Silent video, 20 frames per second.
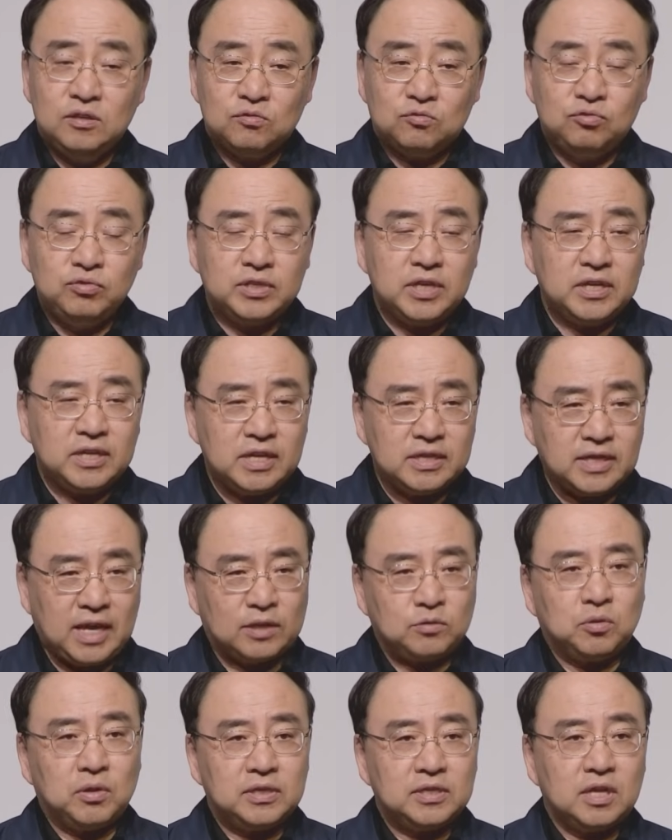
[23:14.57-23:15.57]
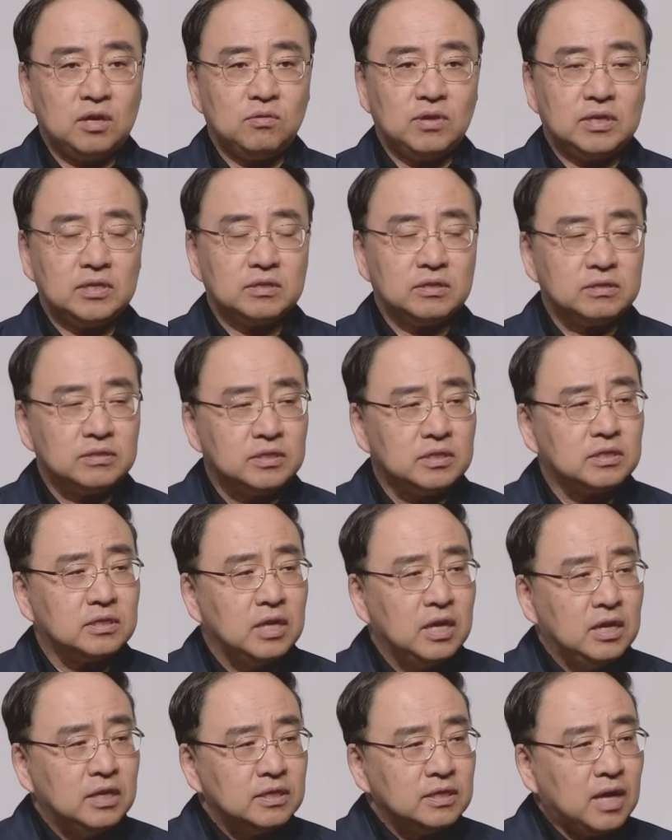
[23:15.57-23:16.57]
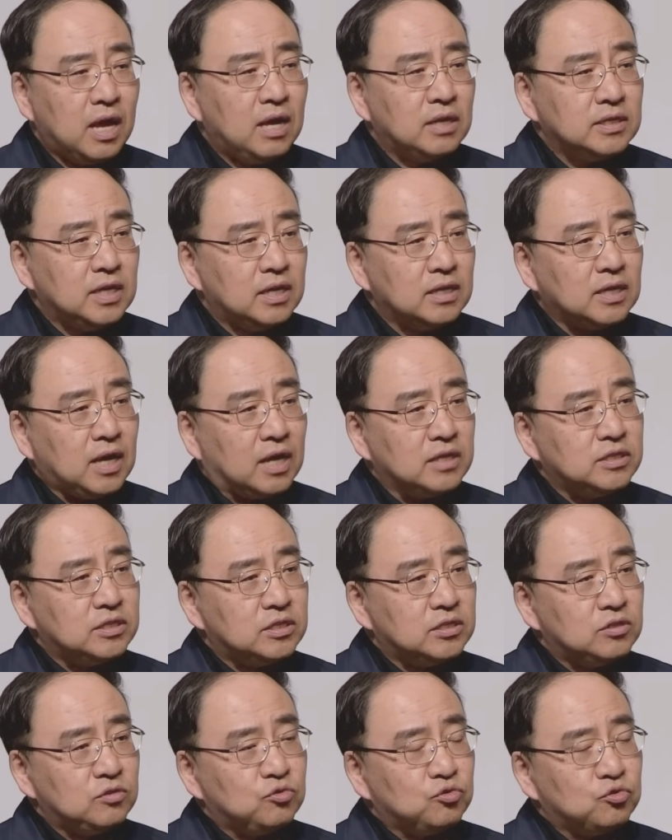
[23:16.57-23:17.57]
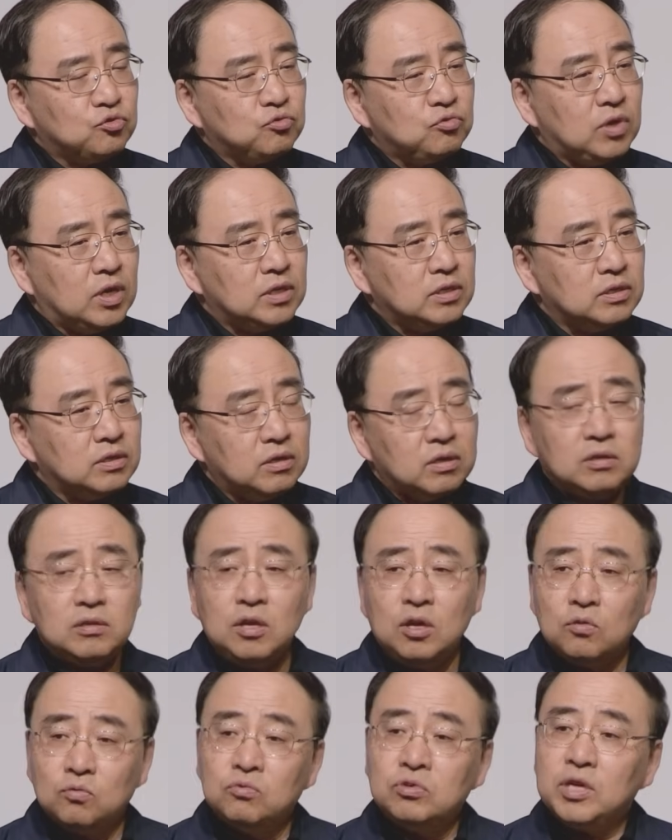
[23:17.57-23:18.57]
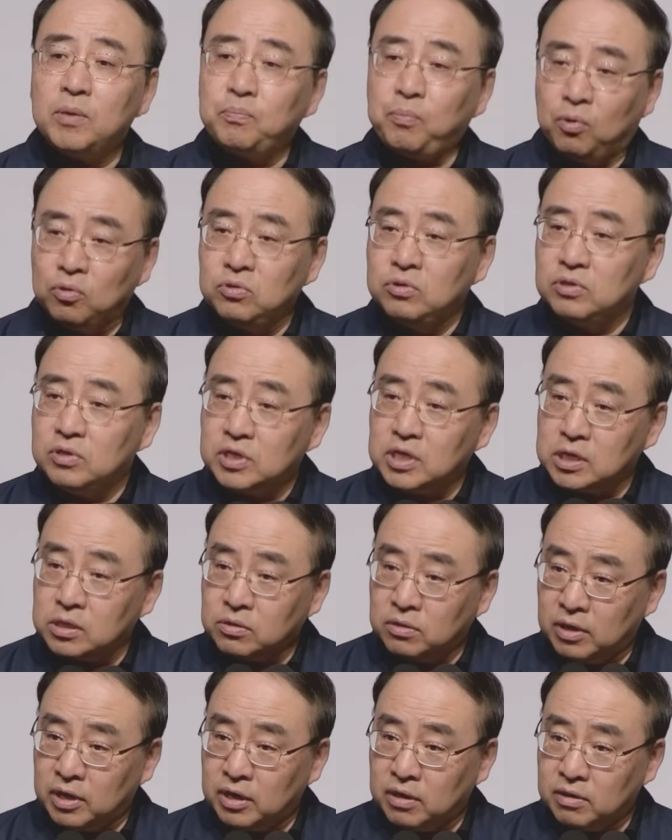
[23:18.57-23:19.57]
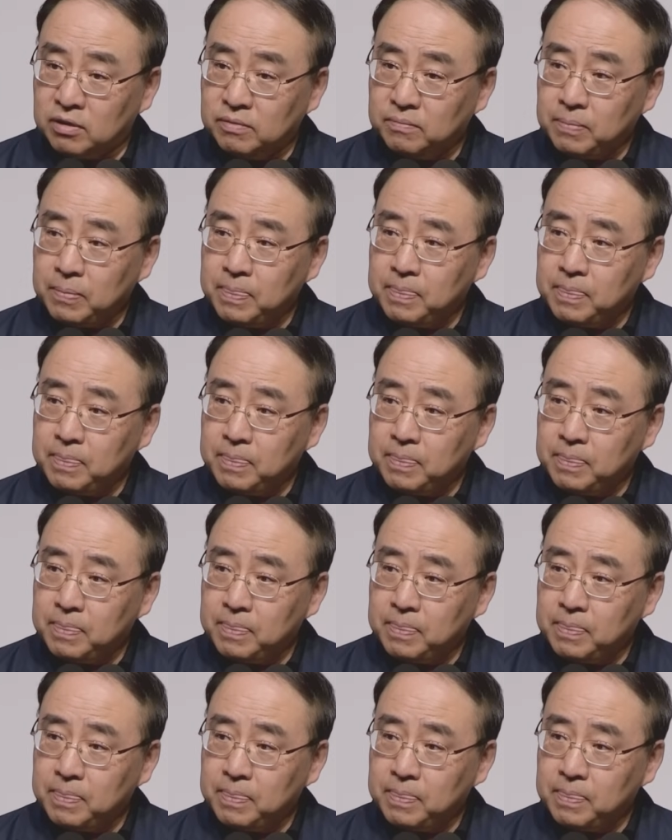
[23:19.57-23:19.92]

두세 개에 다 속했다고 하는 것은 땅의 가치를 추구하는 것 우리의 본능일 거예요.